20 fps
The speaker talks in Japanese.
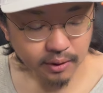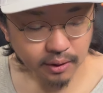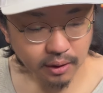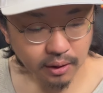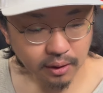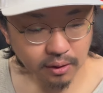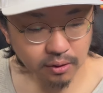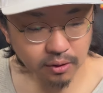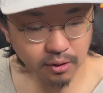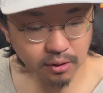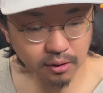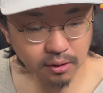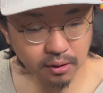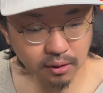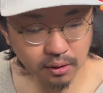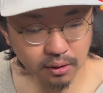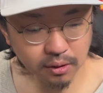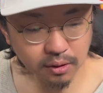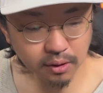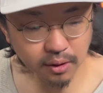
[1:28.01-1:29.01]
えー、新
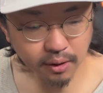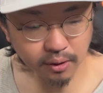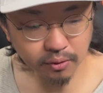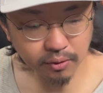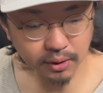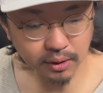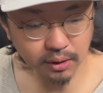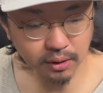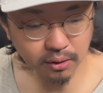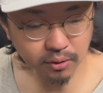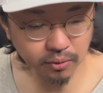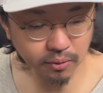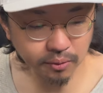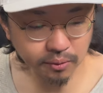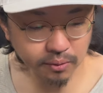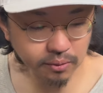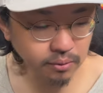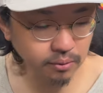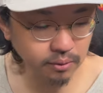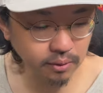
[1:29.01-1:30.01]
進白雪と
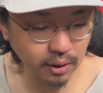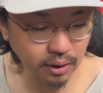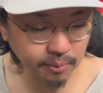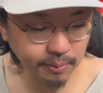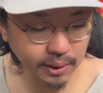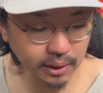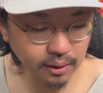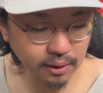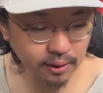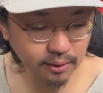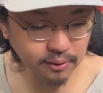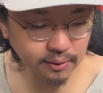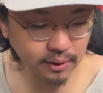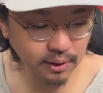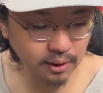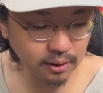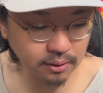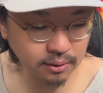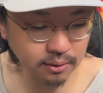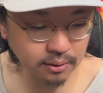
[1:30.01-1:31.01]
いうラーメン屋さ
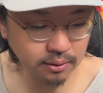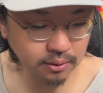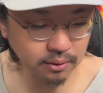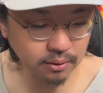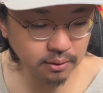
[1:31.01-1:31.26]
ん